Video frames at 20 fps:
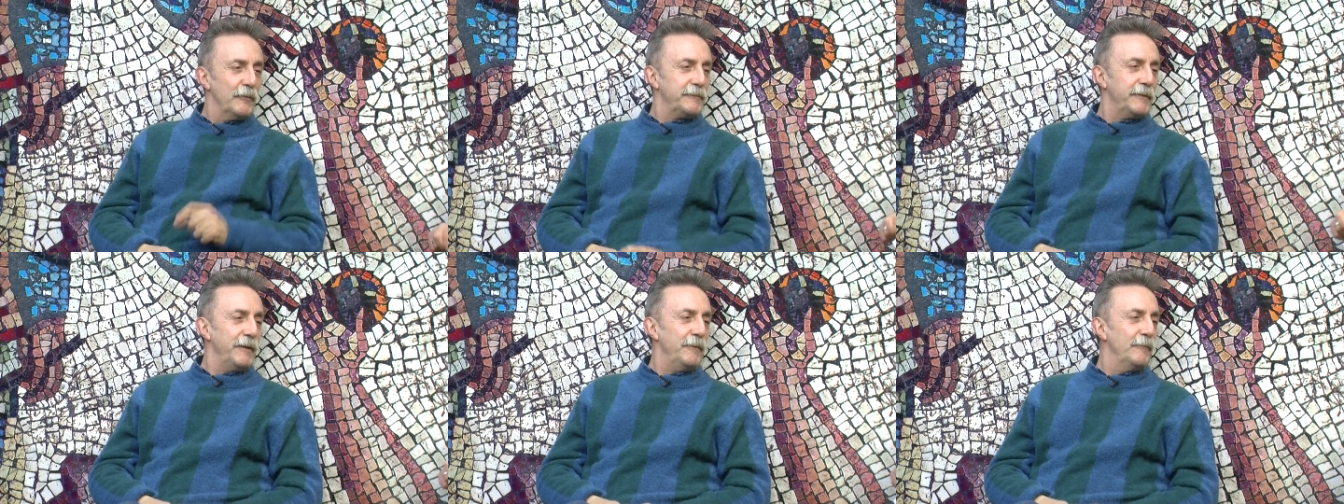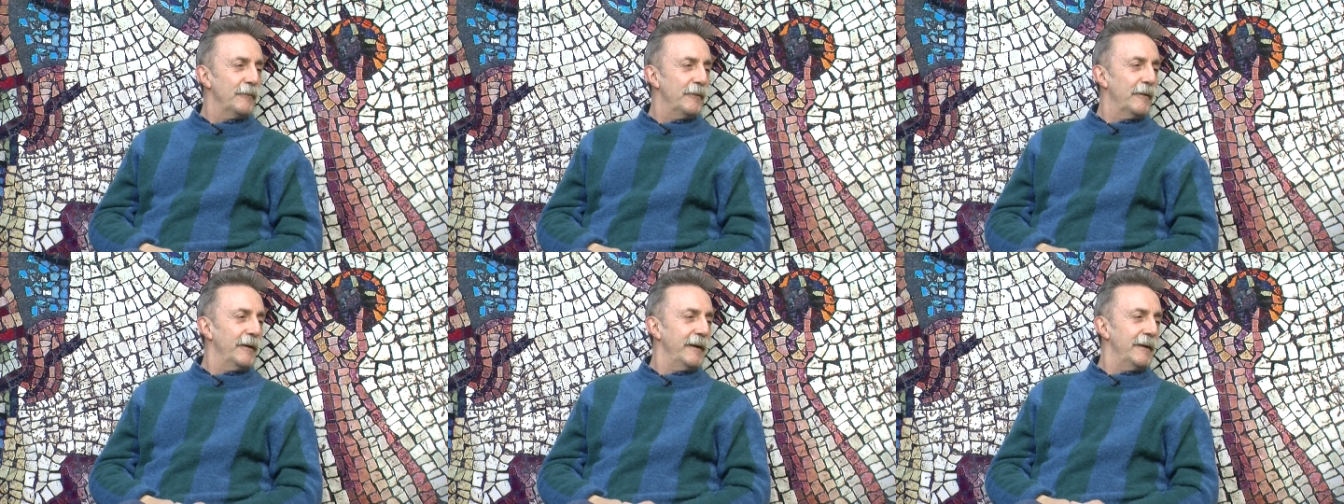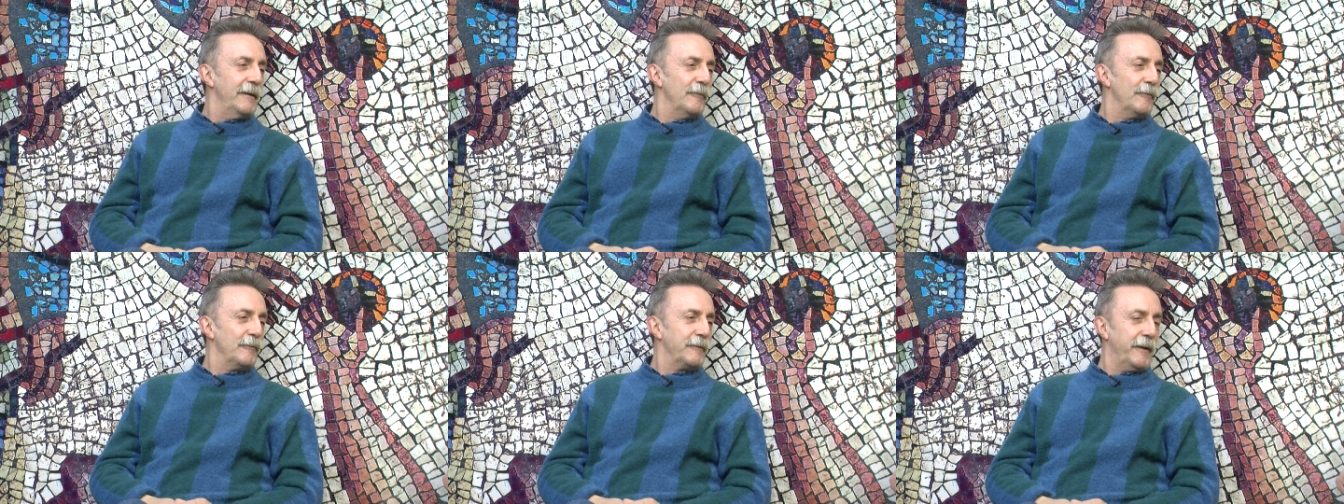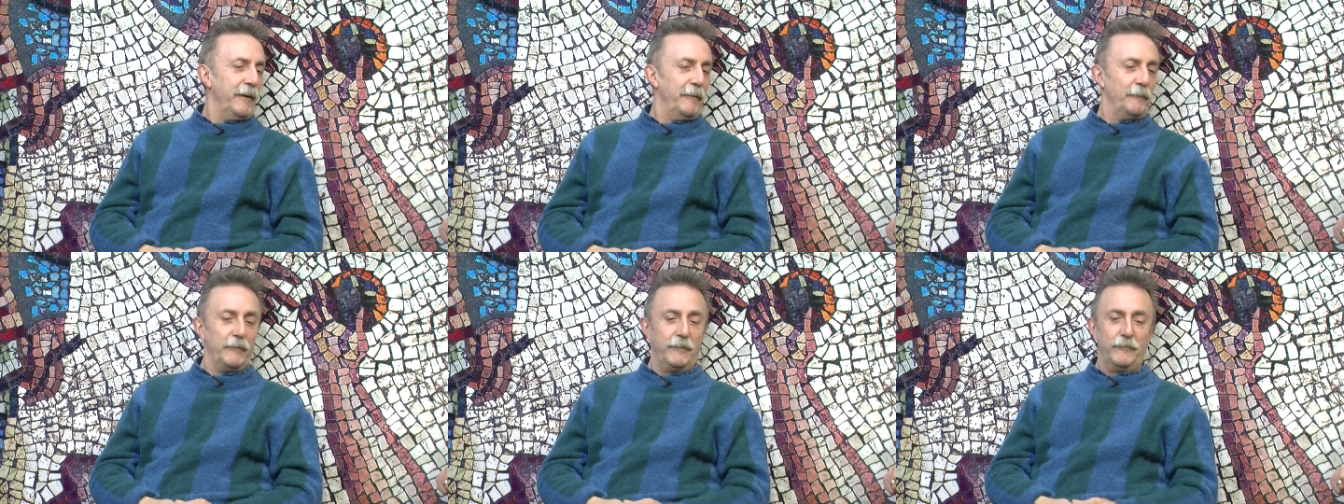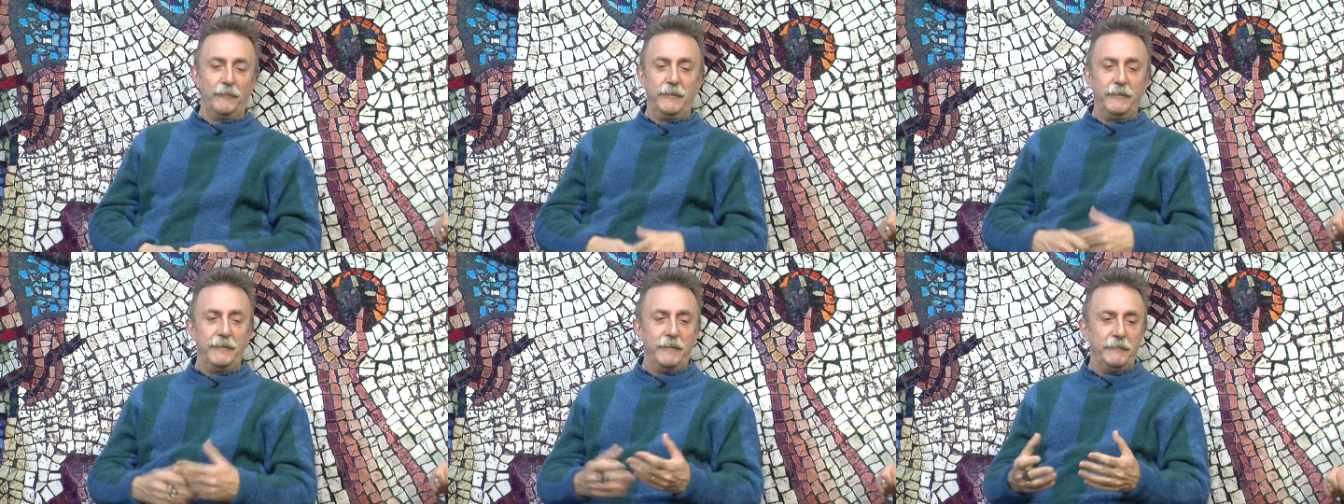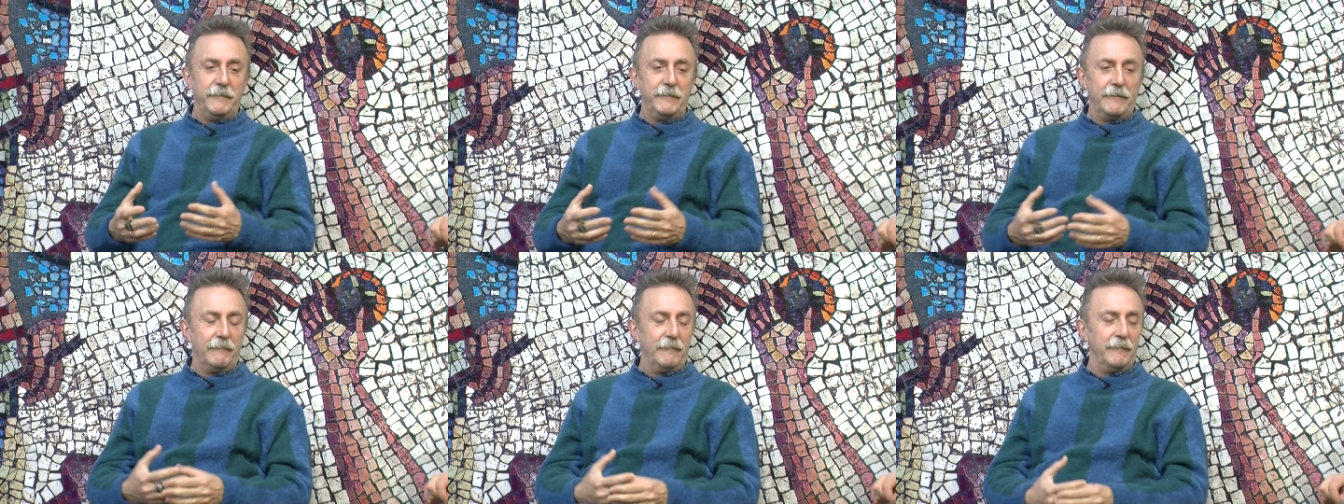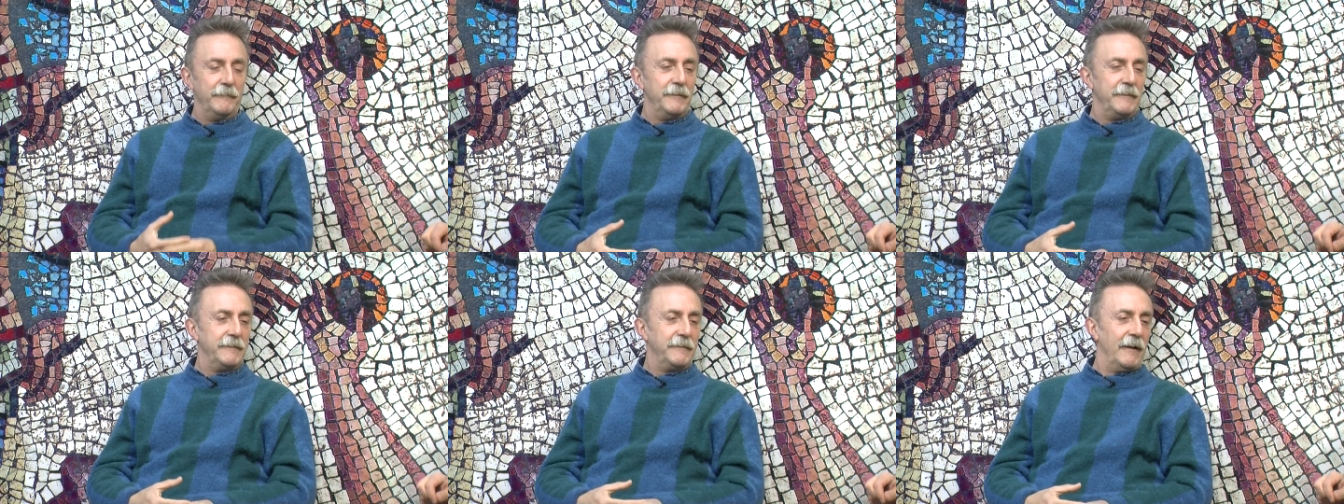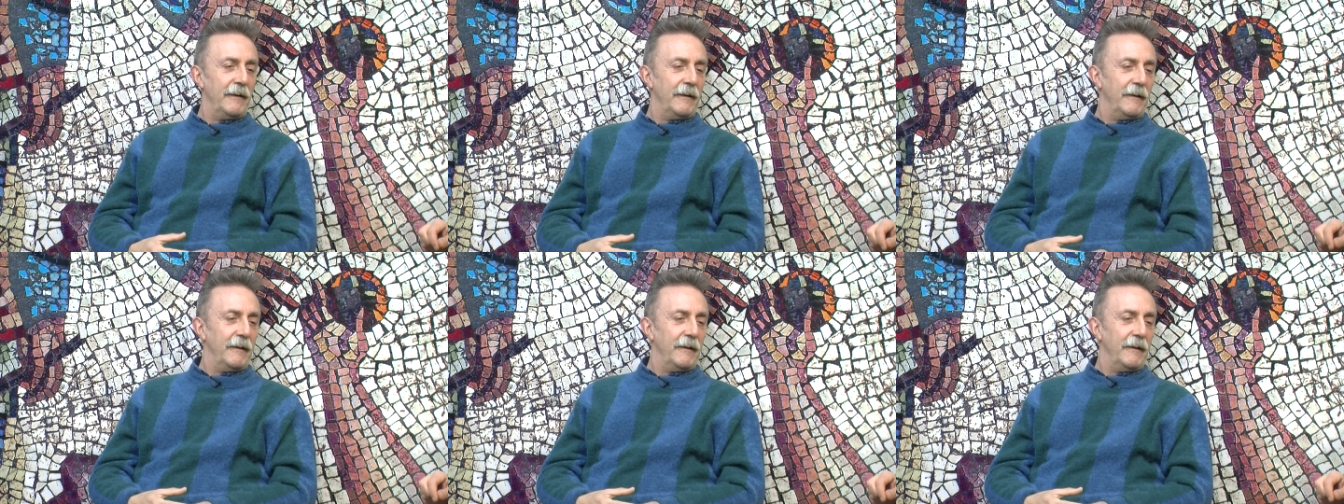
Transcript: emotivos en los que, bueno, inevitablemente